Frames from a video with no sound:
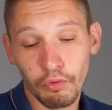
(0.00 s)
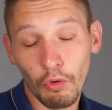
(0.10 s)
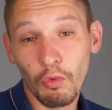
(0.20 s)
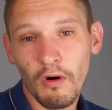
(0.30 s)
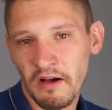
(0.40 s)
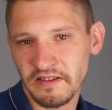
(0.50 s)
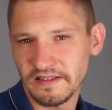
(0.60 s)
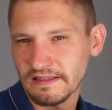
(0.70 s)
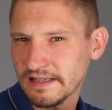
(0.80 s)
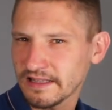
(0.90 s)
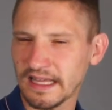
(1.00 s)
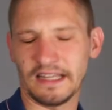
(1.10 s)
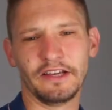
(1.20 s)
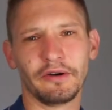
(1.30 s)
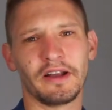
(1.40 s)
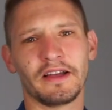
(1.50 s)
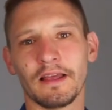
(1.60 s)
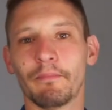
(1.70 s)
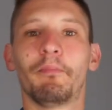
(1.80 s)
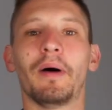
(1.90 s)
Pour moi, cette catégorie-là
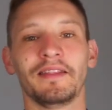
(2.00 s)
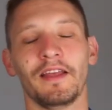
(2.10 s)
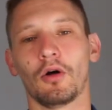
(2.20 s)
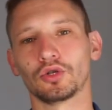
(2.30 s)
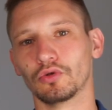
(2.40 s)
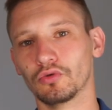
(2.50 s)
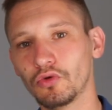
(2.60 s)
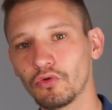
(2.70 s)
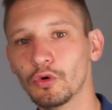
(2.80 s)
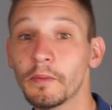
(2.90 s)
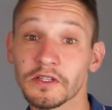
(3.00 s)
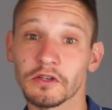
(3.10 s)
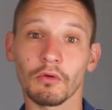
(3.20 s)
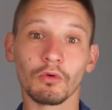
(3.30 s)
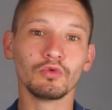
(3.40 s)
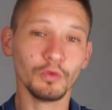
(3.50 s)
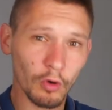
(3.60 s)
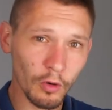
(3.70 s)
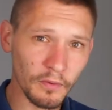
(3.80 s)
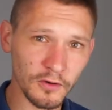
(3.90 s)
n'est pas dérangeante du tout parce qu'on nous
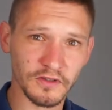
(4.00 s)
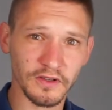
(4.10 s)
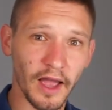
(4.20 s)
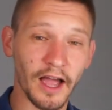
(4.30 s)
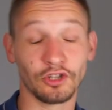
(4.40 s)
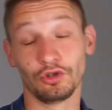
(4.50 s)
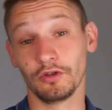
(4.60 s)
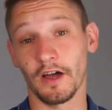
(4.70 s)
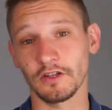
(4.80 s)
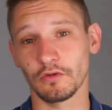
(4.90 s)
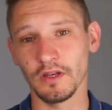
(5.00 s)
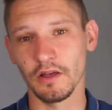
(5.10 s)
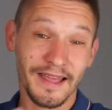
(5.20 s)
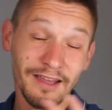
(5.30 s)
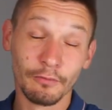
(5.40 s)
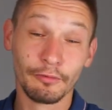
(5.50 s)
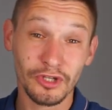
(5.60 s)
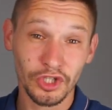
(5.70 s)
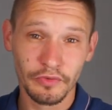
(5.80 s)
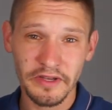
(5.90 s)
propose un jeu gratuit et on peut
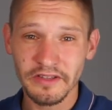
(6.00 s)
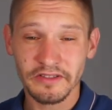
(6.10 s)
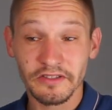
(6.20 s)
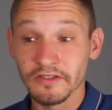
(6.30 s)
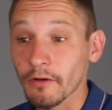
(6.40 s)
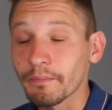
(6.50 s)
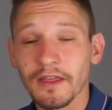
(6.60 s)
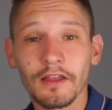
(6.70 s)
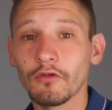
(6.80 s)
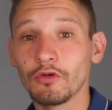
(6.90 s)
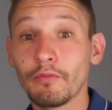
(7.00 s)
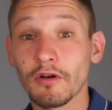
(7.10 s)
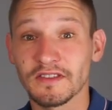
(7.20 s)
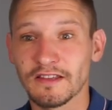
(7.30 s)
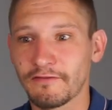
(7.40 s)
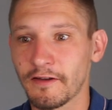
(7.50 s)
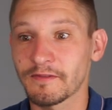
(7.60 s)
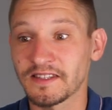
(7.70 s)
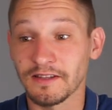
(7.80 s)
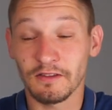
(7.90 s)
y jouer sans payer de lootbox, ce qui fait
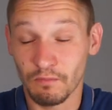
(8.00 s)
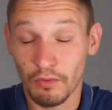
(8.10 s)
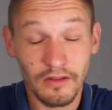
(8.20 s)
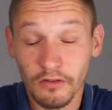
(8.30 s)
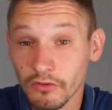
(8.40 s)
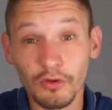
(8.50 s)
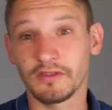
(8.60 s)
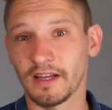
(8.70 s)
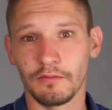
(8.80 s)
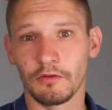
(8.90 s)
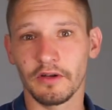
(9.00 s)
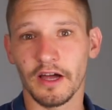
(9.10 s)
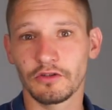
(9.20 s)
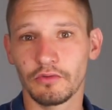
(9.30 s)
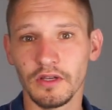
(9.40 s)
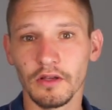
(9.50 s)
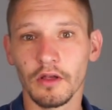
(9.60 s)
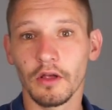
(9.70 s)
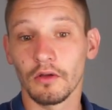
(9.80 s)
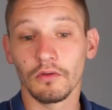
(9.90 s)
que c'est peut être totalement gratuit.
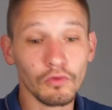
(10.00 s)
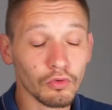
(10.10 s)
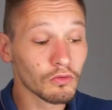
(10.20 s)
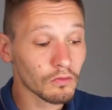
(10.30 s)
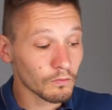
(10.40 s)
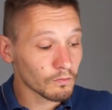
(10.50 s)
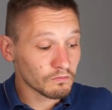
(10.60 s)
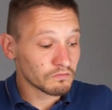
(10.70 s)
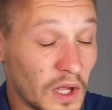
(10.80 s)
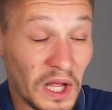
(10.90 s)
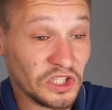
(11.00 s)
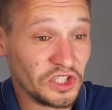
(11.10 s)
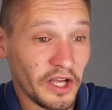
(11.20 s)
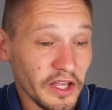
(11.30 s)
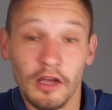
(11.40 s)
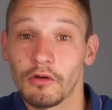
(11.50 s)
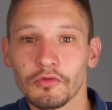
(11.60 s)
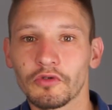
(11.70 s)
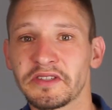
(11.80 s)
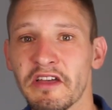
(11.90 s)
Donc, bah, j'ai rien
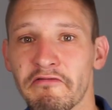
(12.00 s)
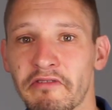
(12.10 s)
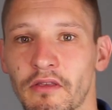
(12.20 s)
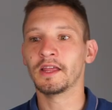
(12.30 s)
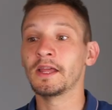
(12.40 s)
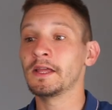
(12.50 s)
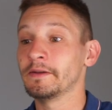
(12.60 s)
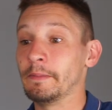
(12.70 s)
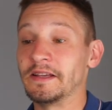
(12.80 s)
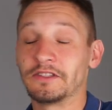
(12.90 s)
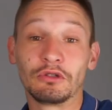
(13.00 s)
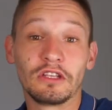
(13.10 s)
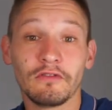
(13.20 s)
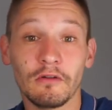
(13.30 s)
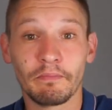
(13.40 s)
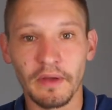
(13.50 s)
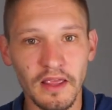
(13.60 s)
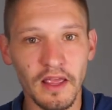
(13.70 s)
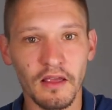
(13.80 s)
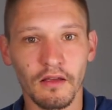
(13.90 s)
contre ça en fait. Et bah, ceux qui veulent
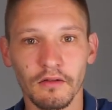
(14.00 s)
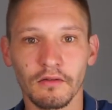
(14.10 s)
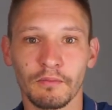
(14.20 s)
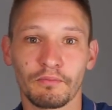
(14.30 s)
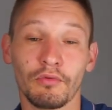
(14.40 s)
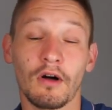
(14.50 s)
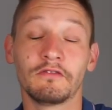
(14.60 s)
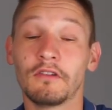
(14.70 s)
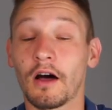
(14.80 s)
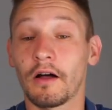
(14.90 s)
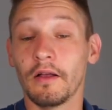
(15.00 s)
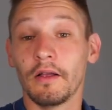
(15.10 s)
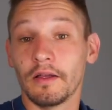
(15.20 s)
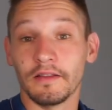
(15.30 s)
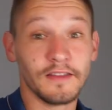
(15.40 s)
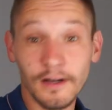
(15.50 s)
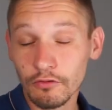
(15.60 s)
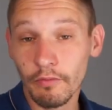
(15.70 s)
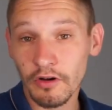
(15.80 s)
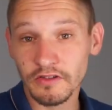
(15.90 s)
payer euh, pour avoir des
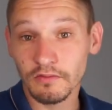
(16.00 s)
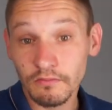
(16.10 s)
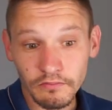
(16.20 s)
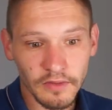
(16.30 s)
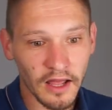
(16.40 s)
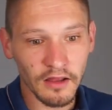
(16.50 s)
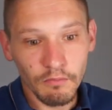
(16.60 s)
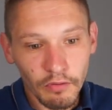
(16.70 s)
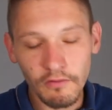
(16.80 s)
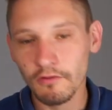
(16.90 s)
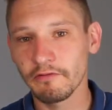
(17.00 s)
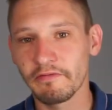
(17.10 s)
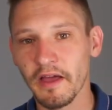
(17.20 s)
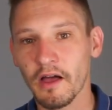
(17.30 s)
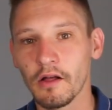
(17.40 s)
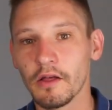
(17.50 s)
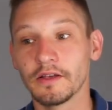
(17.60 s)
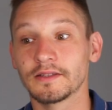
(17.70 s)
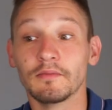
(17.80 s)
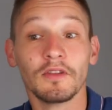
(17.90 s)
lootbox, bah, ils peuvent le faire
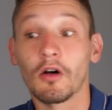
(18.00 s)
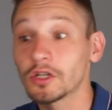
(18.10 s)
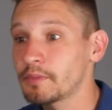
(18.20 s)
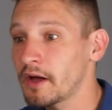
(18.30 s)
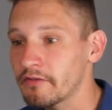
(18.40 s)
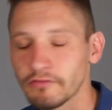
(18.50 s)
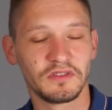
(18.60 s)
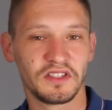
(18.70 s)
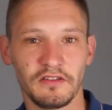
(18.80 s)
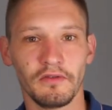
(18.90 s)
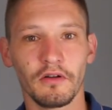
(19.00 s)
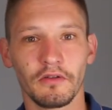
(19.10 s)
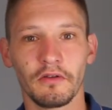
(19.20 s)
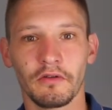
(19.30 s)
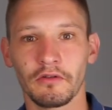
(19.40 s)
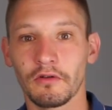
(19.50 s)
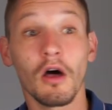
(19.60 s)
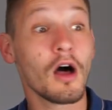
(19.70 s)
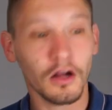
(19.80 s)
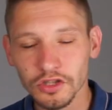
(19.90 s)
ça me dérange pas, ils font ce qu'ils veulent de,
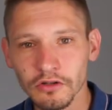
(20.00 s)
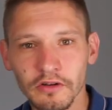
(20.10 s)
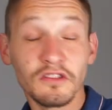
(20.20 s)
leur argent.